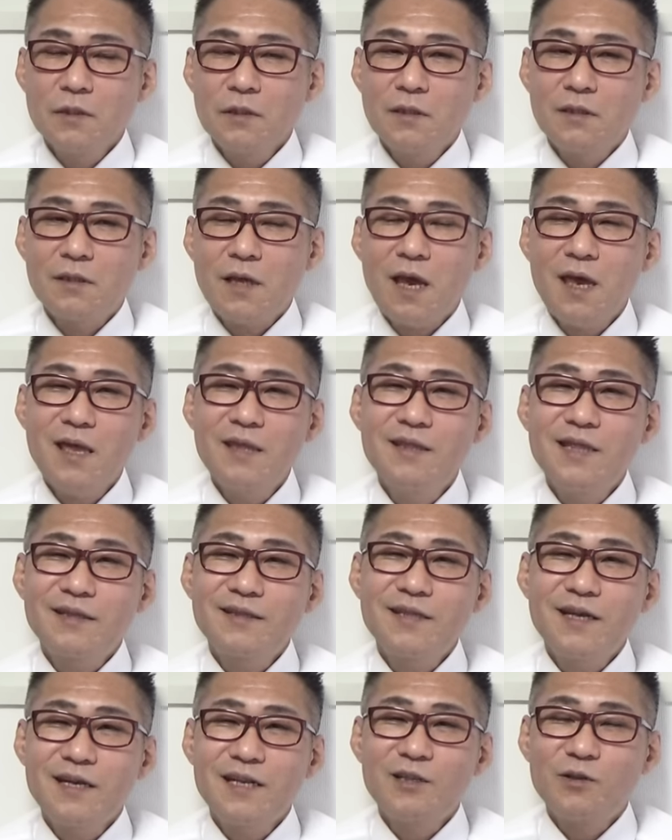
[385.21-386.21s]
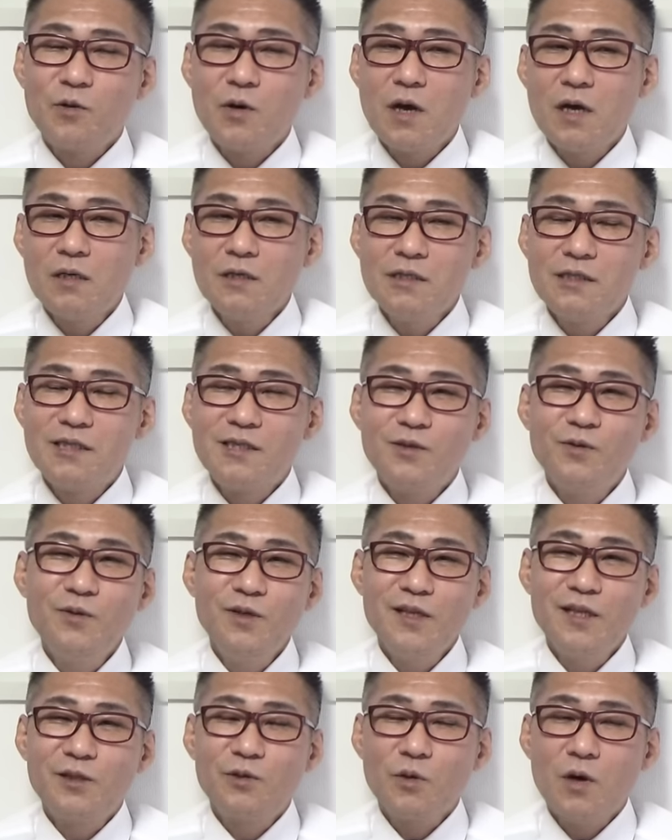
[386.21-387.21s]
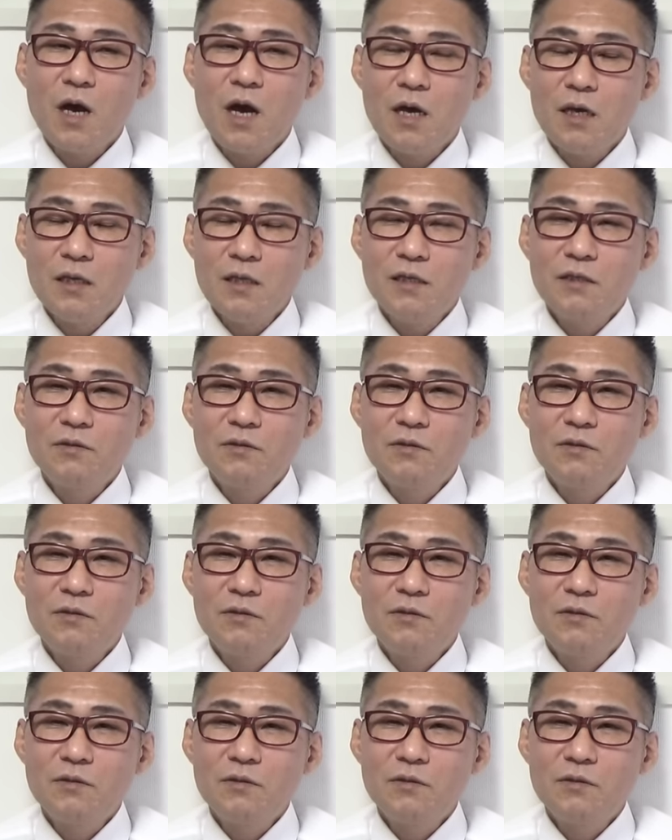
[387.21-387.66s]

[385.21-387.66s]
えー、大変だったねとか、すごいねとか